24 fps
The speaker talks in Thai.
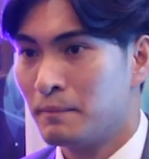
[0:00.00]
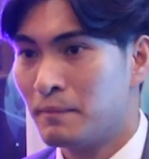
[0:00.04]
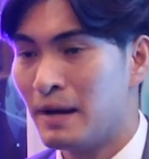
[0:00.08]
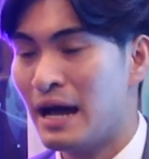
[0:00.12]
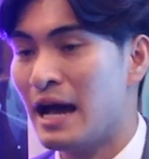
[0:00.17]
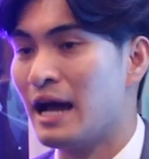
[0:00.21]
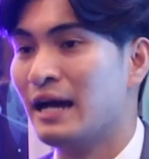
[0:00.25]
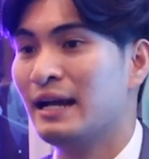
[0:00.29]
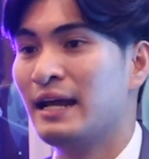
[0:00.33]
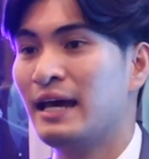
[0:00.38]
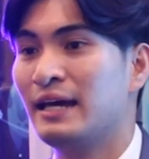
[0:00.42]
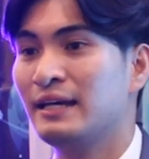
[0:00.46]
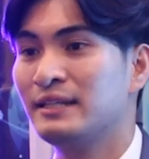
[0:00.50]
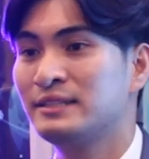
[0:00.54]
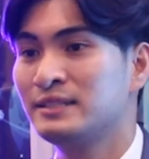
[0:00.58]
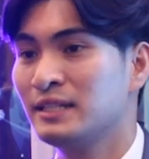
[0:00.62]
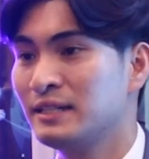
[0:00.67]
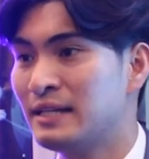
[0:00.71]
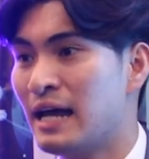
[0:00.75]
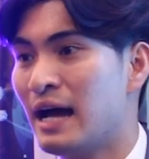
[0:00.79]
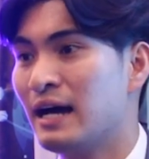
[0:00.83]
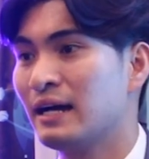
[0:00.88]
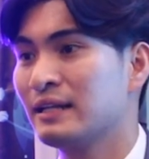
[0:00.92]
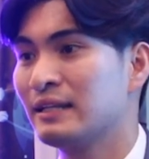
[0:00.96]
มหาลัย
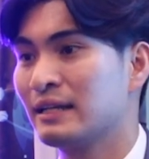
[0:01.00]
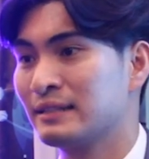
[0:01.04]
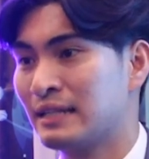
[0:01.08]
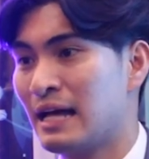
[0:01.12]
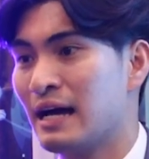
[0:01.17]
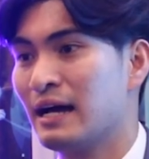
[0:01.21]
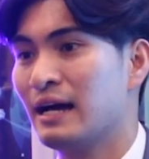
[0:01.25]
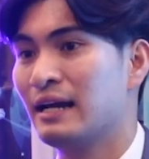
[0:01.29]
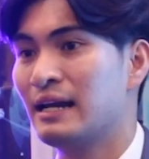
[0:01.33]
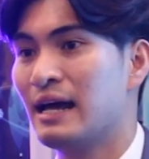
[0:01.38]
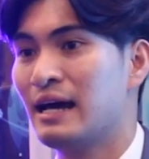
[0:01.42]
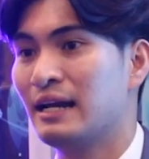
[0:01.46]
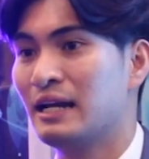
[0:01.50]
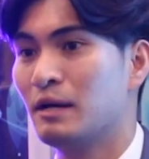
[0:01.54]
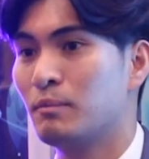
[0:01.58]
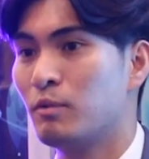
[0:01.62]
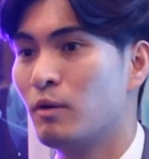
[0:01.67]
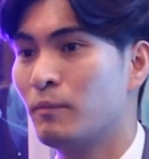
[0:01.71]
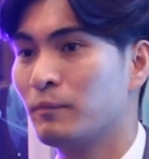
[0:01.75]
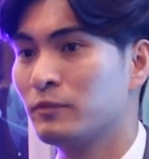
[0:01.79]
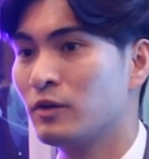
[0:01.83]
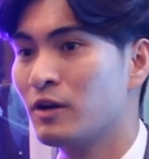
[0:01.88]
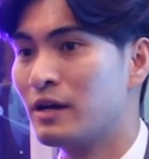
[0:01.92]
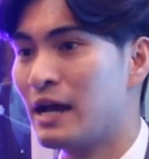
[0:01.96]
ชื่อดังต่างๆนานาเนี่ย
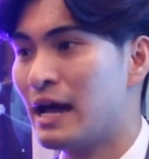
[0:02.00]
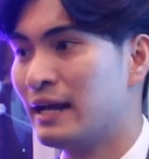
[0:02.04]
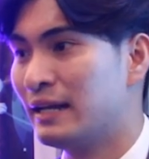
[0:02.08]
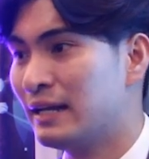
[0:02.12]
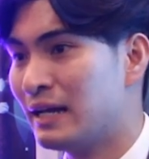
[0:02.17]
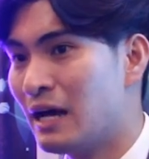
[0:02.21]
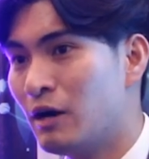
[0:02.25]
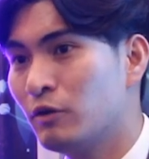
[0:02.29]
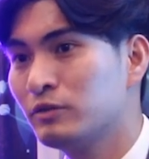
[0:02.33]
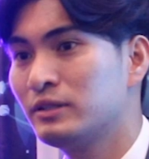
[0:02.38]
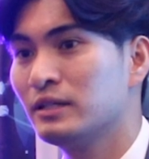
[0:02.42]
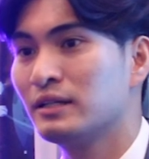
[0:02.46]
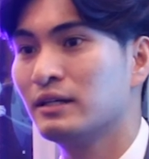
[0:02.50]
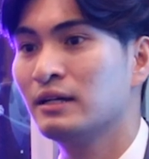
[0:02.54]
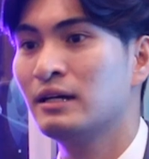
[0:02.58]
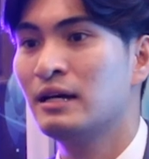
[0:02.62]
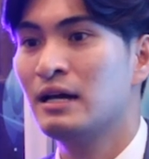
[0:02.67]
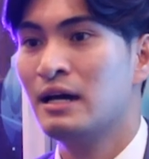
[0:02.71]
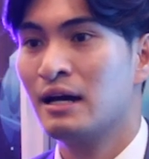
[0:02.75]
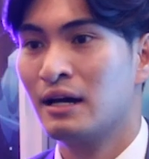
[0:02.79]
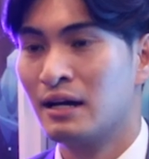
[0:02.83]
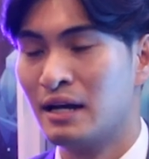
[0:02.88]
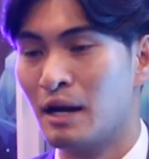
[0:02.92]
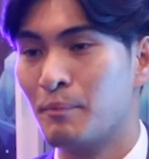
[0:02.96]
ผมต้องการให้เข้าถึง
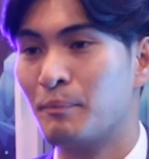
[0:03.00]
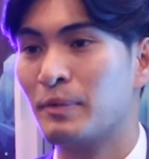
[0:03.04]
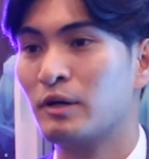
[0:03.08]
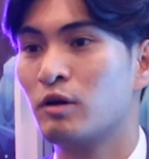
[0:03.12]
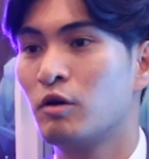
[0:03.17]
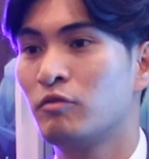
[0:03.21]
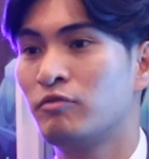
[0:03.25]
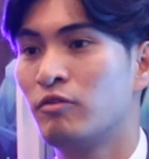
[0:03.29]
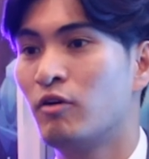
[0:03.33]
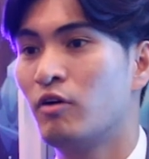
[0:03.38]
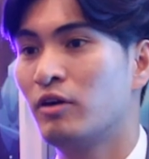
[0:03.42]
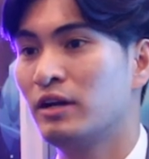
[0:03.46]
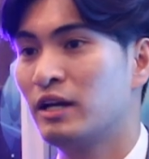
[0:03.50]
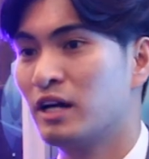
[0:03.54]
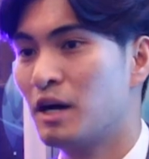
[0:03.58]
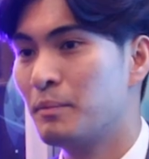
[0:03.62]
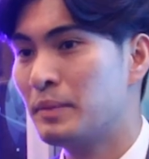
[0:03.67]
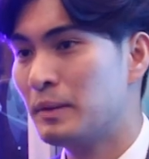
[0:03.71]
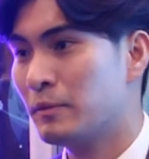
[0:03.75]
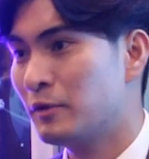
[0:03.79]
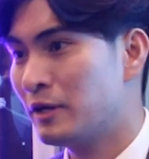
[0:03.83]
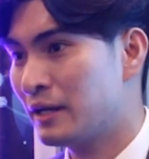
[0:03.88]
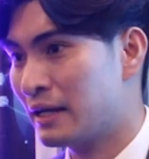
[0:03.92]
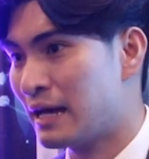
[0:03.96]
คลับป็นครโฟนแล้วก็
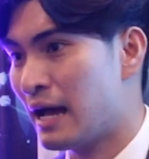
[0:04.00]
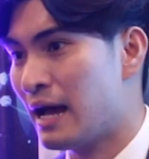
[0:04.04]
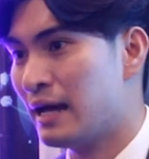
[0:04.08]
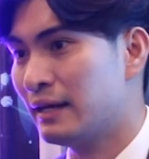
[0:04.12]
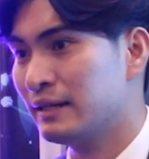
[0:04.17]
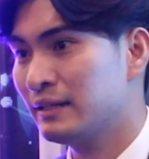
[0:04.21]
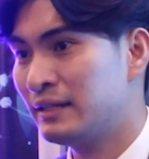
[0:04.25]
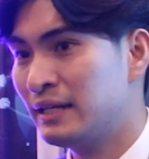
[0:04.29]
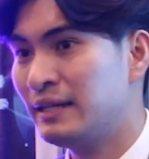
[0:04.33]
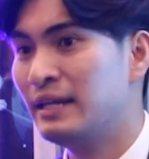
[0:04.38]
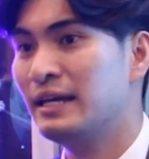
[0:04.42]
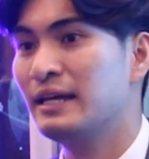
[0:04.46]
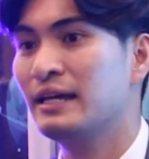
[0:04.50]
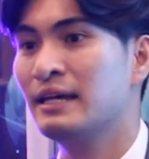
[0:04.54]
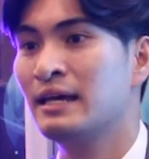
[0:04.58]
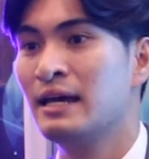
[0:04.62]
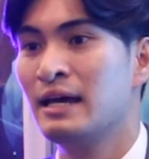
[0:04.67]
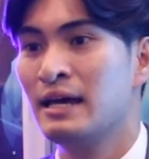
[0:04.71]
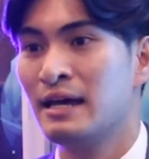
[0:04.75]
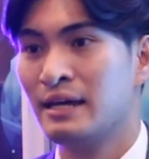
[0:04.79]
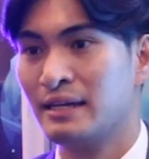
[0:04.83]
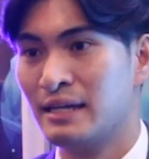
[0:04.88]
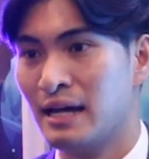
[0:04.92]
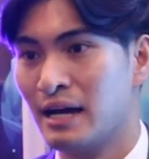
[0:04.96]
มีบริการที่ดี
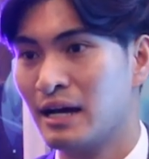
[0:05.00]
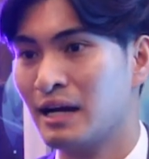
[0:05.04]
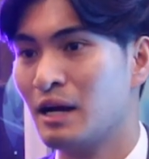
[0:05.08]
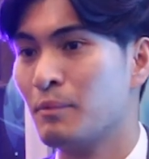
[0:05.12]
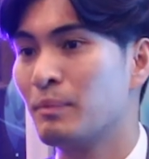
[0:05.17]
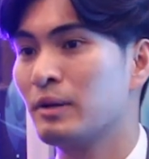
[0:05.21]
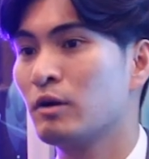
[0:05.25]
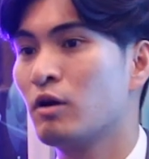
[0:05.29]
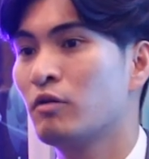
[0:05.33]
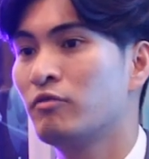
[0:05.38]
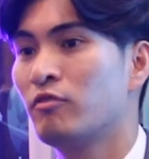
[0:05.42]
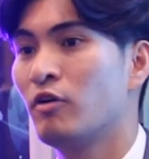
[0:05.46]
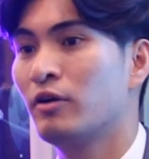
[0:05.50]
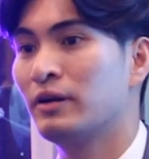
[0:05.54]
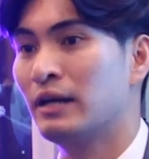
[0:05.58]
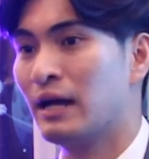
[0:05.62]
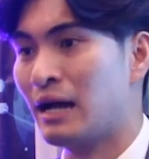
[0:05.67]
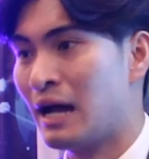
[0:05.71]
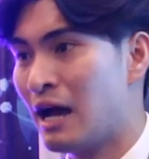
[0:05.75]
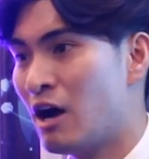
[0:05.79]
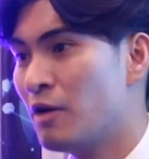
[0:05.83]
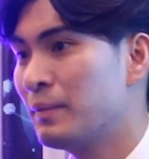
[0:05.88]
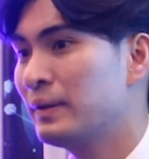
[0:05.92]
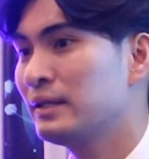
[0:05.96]
อย่างคลับป็นครโฟน
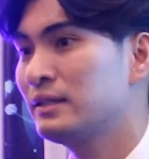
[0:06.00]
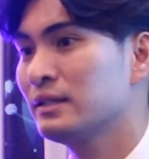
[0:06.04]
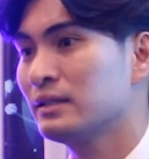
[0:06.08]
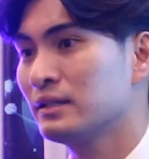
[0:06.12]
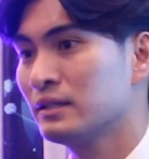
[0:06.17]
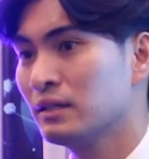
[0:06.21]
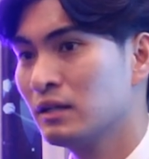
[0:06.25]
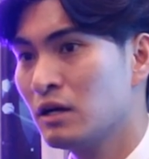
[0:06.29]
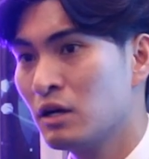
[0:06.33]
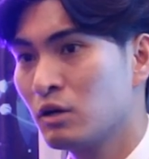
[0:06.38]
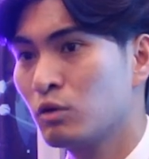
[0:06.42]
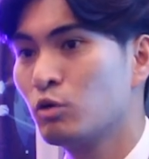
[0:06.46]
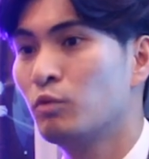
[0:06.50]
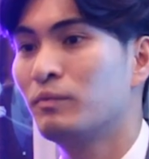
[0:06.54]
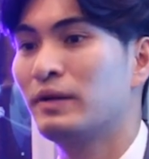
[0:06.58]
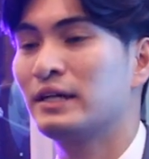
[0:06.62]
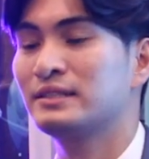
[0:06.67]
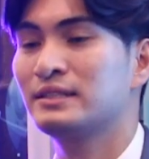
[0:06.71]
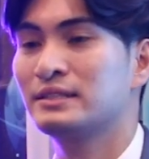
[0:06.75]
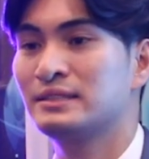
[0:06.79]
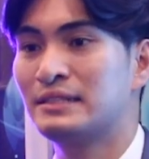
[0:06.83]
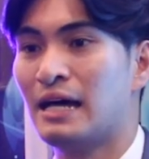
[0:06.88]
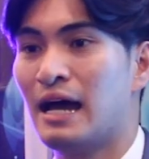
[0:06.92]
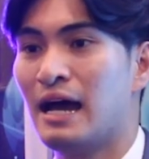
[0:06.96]
เนี่ยเข้าไปถึงกลุ่ม
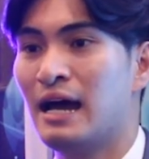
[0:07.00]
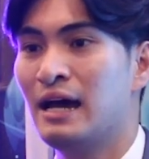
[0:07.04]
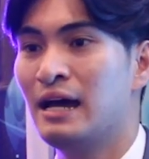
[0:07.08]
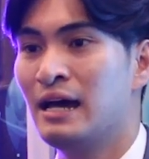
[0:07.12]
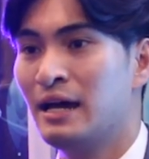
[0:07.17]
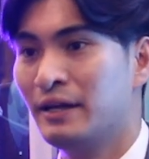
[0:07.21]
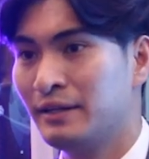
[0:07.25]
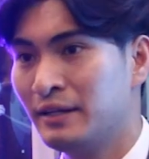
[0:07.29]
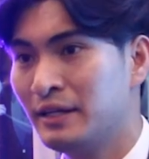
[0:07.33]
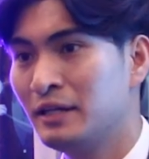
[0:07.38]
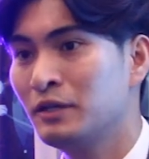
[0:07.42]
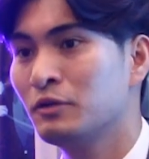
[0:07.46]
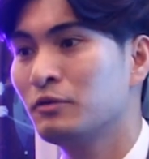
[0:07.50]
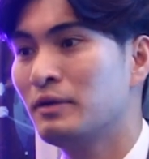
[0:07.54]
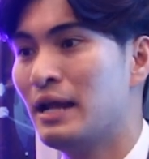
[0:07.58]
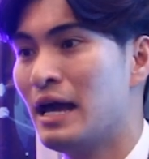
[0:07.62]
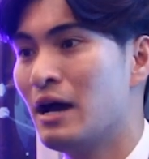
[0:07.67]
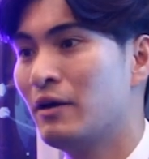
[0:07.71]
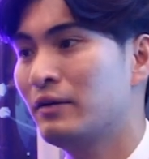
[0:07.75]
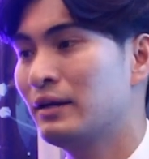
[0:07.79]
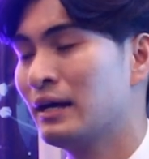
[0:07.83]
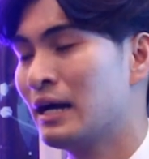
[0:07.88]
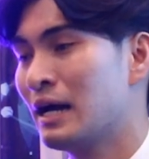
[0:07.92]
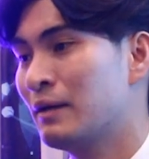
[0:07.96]
นักศึกษานี้อยู่
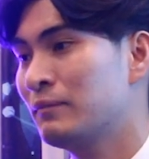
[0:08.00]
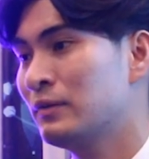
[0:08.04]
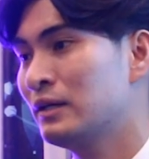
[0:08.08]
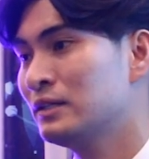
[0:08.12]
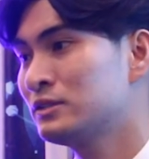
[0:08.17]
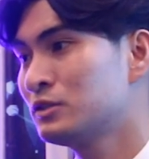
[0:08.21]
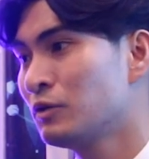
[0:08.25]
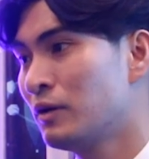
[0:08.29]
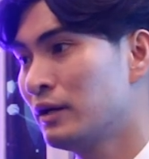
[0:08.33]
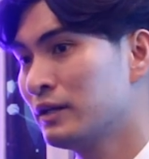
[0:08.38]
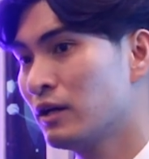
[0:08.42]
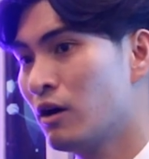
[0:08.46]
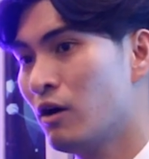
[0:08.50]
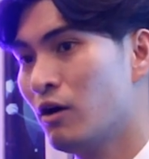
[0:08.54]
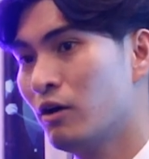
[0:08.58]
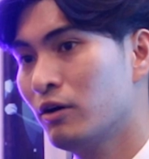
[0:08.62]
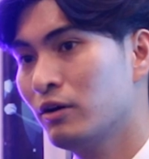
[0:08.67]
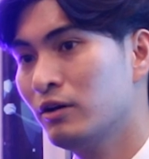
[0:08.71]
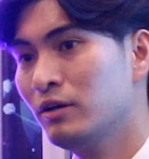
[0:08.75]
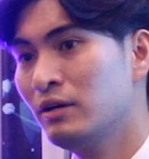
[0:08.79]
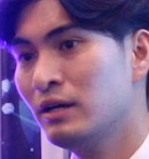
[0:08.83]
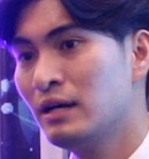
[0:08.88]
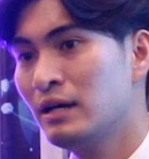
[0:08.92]
แล้วนะครับในส่วนของ